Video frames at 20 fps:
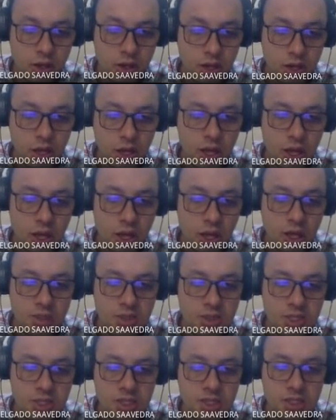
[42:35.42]
Ah,
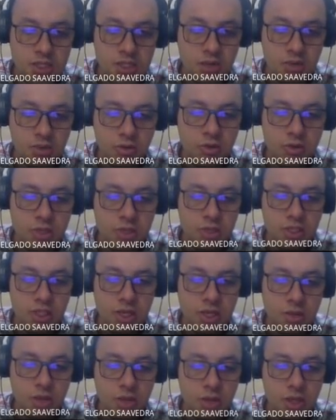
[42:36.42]
sí, sí, sí. Uno
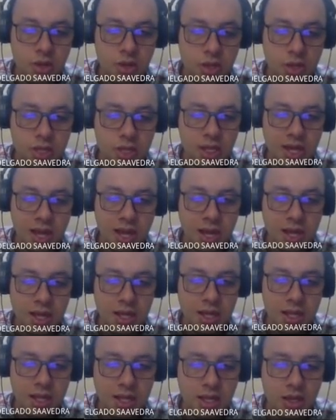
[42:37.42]
sencillamente lo
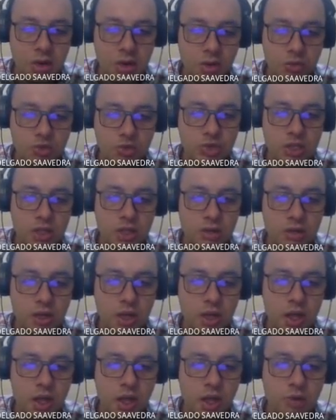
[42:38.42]
declara y lo usa.
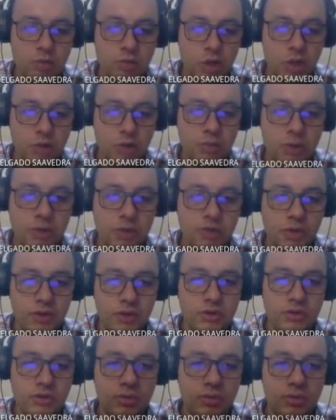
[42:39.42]
Ah, bueno, perfecto.